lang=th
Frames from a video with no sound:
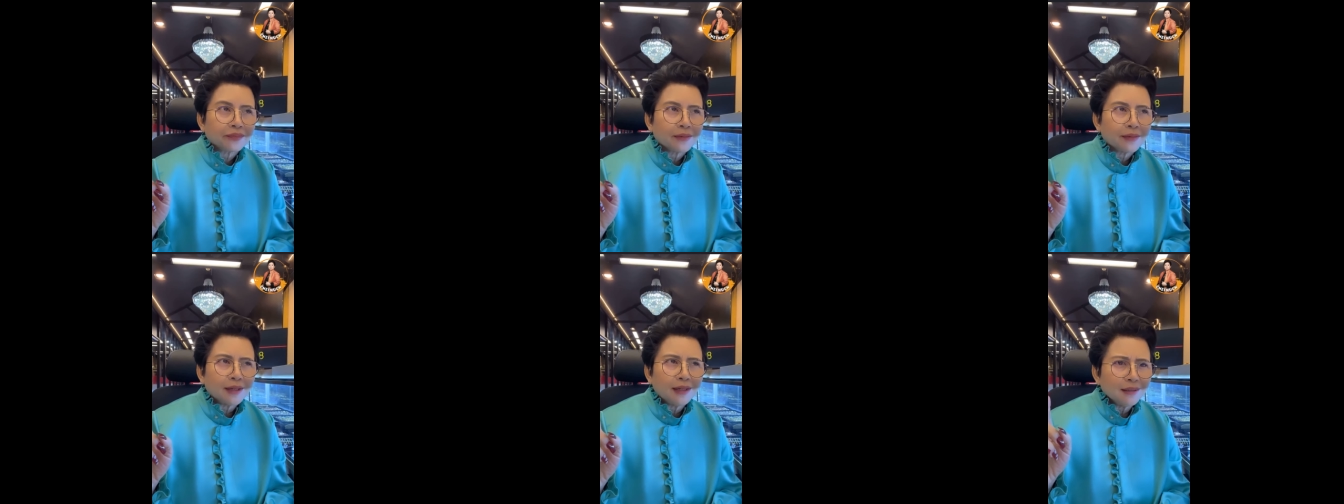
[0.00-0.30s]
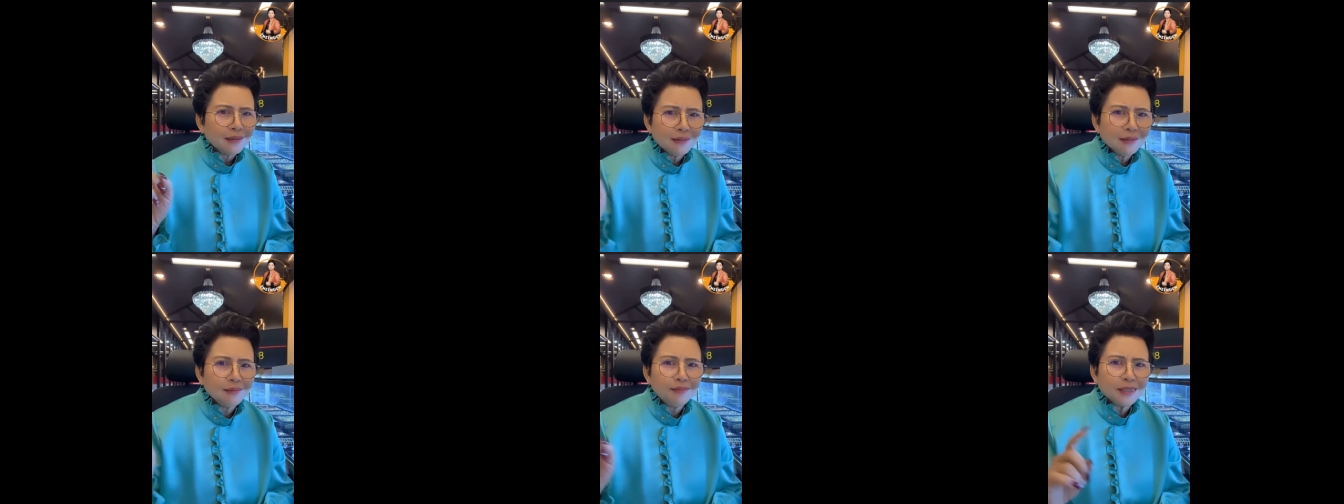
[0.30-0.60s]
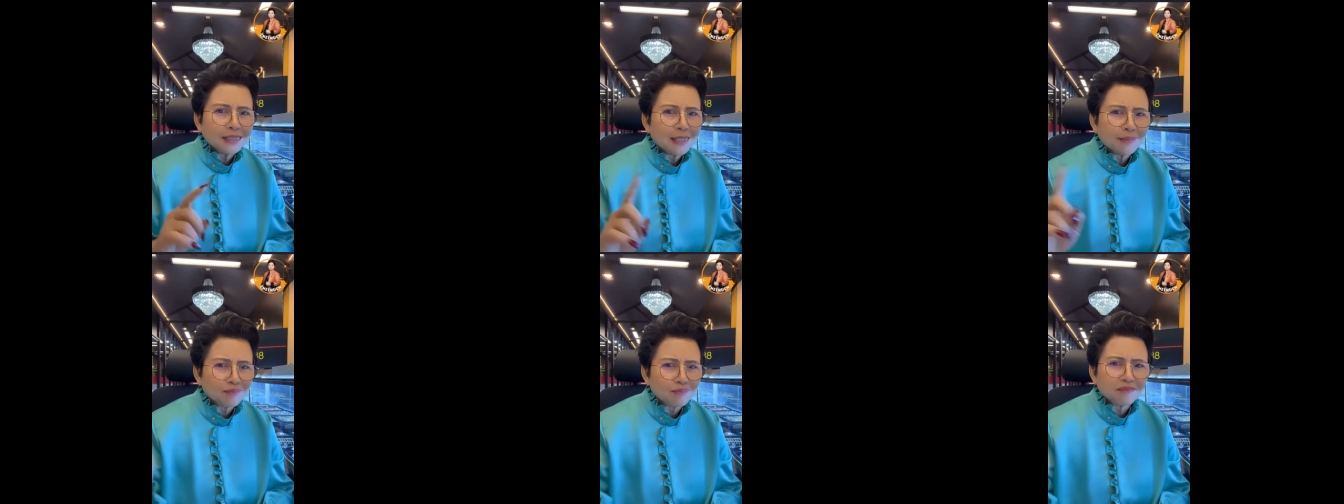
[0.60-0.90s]
คือไม่ใช่
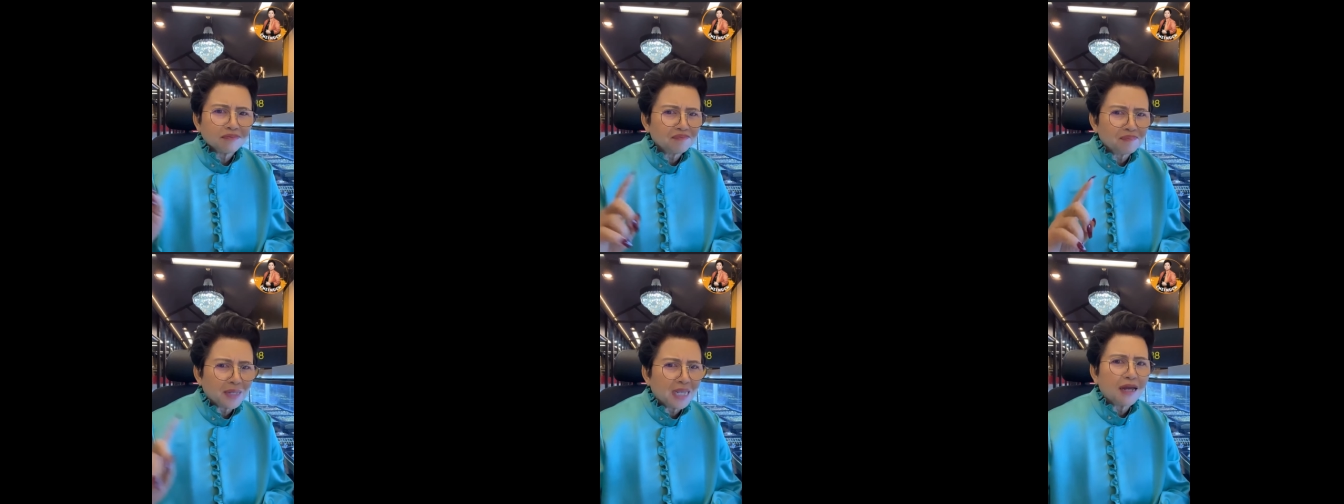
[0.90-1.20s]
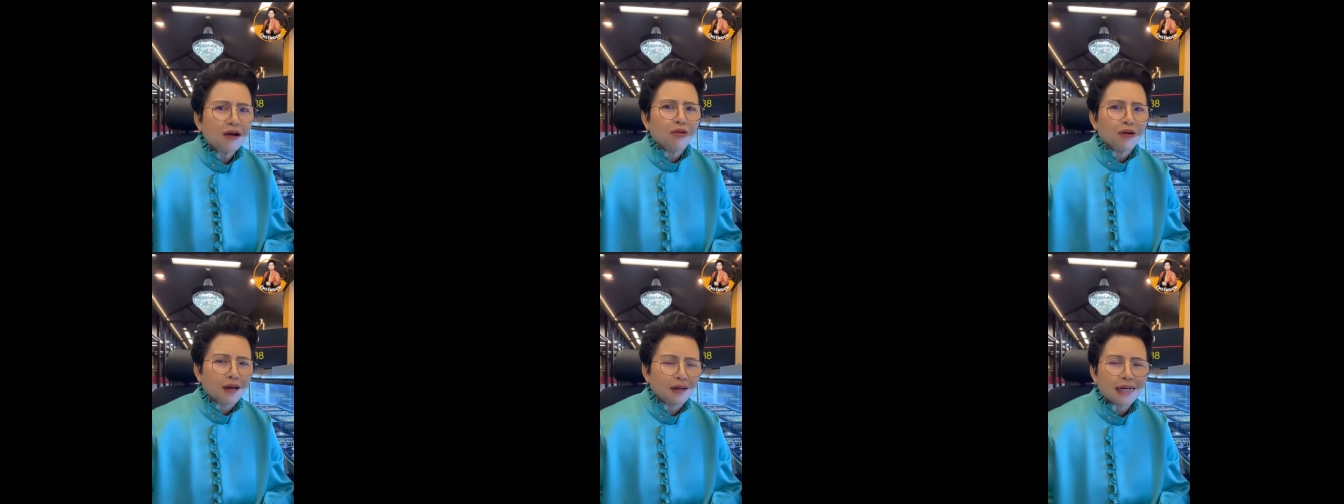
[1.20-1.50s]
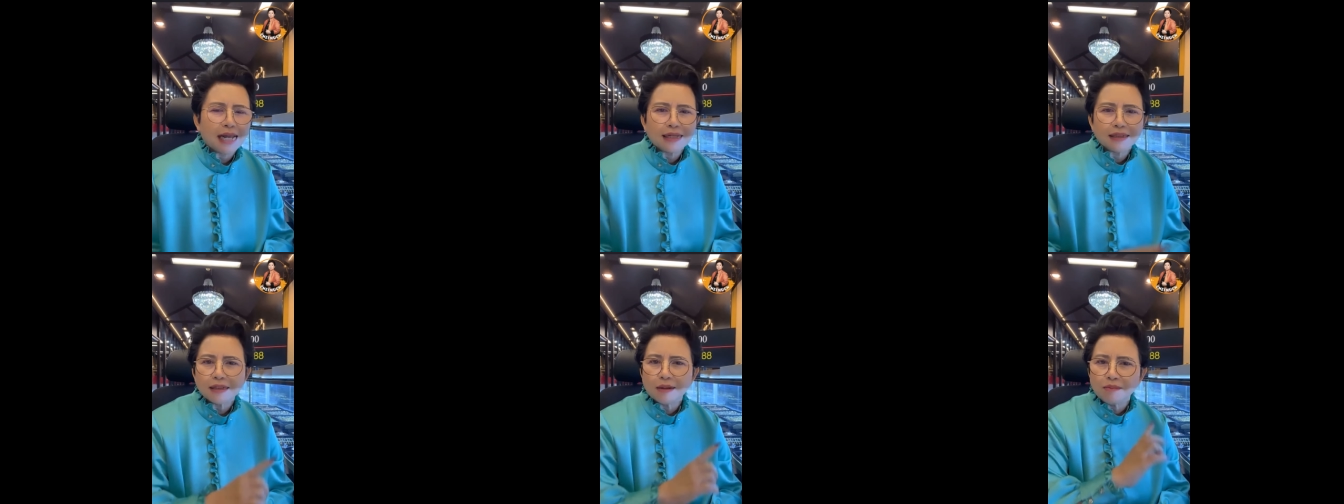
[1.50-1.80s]
เปรี้ยวอะทันส
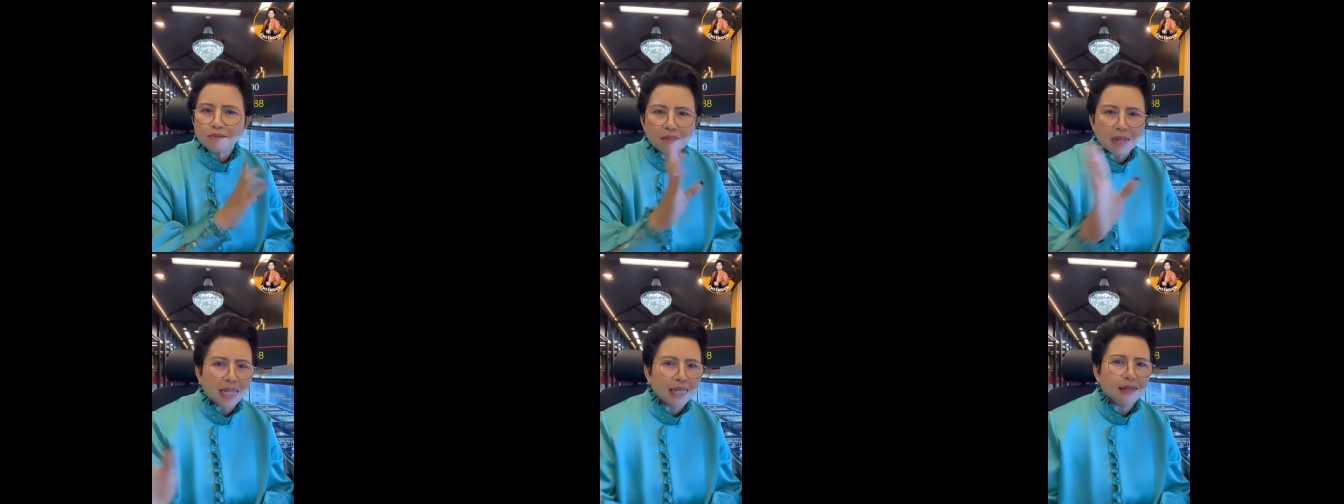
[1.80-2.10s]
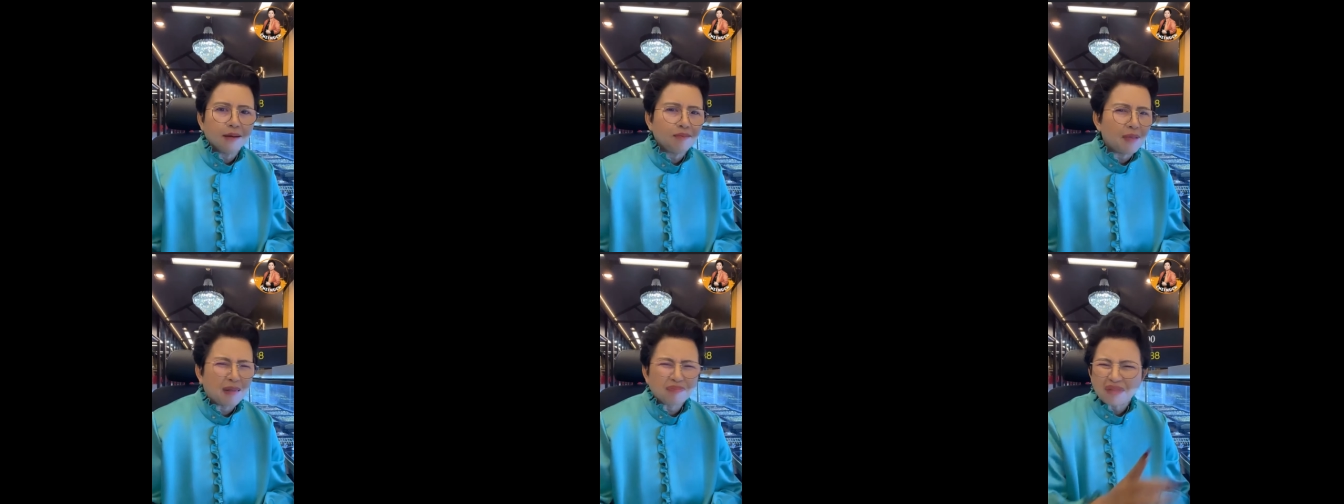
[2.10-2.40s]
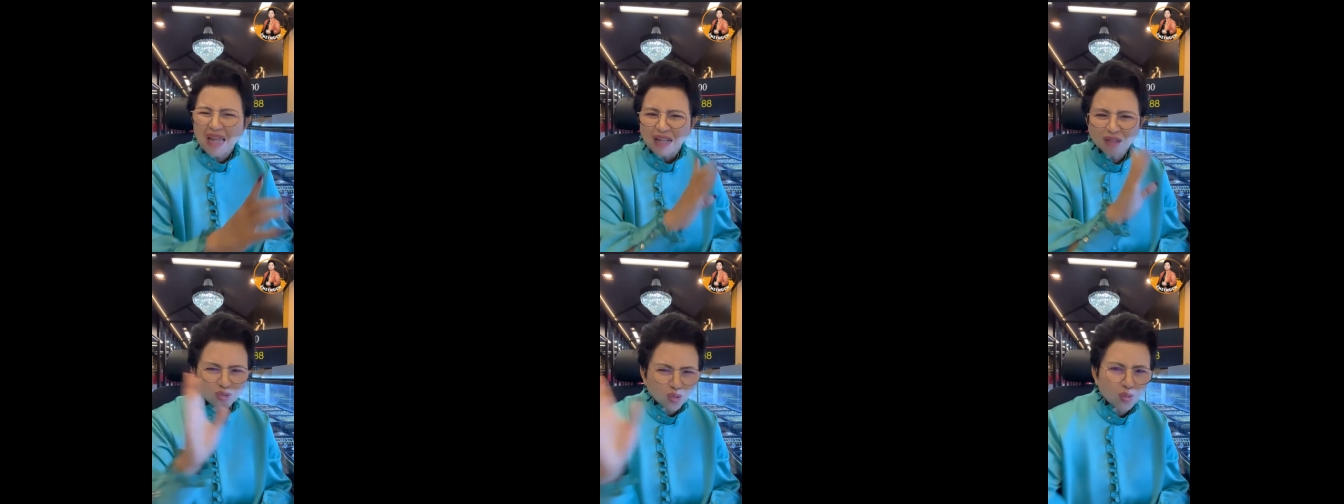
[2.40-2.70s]
มัยแบบแต่ง
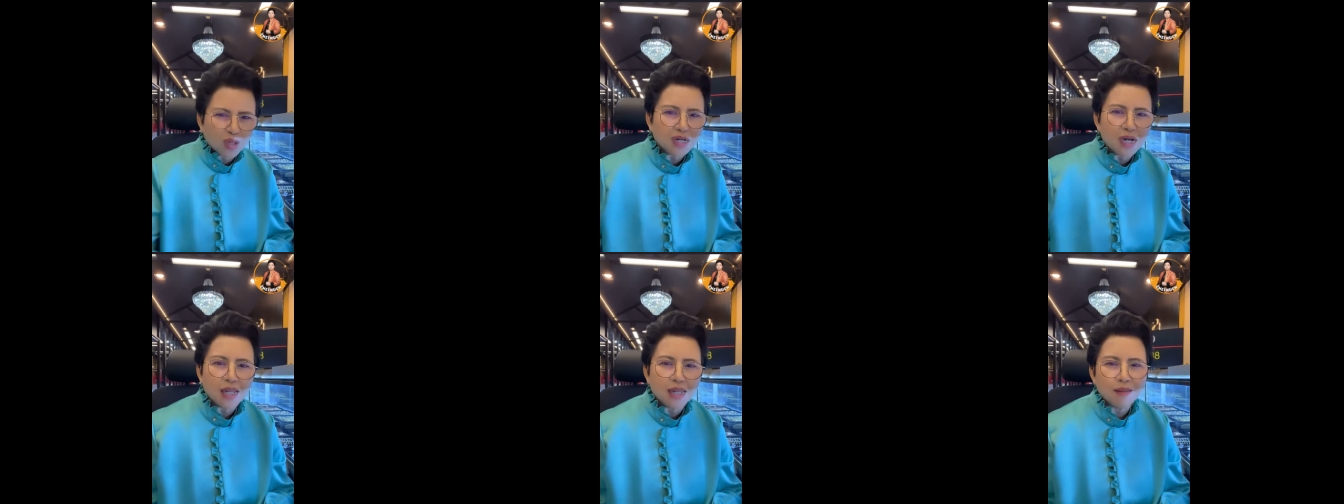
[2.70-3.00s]
ตัวดี